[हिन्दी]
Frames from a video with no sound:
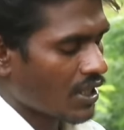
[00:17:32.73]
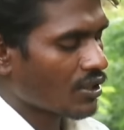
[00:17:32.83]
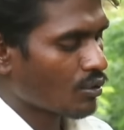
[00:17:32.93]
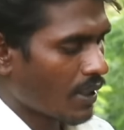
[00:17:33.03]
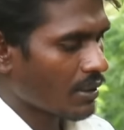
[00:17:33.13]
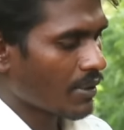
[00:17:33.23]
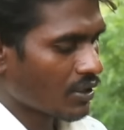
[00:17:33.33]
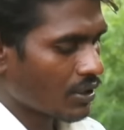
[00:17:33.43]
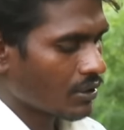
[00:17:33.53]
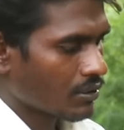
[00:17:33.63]
जैसी तुम्हारी
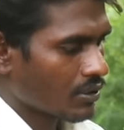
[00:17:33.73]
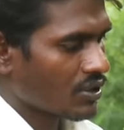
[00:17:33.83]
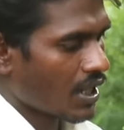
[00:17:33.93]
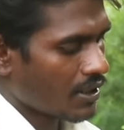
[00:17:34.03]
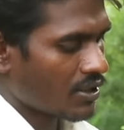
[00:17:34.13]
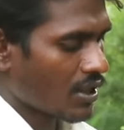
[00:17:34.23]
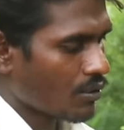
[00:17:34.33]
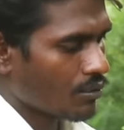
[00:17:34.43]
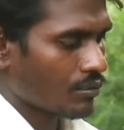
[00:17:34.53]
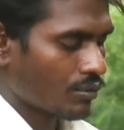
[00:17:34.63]
मर्जी जाना
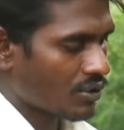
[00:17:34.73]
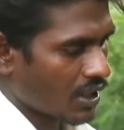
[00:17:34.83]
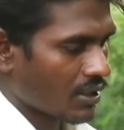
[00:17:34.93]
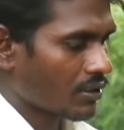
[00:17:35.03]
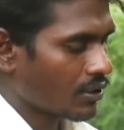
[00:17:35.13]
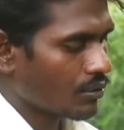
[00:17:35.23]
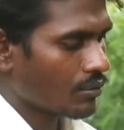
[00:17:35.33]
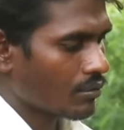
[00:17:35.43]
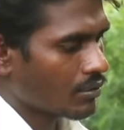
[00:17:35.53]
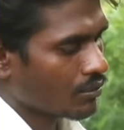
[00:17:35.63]
चाहो तो जा सकती हो
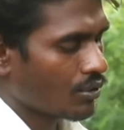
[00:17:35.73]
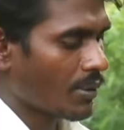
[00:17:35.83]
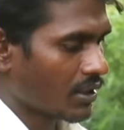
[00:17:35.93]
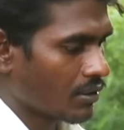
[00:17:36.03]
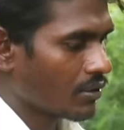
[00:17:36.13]
कोई बात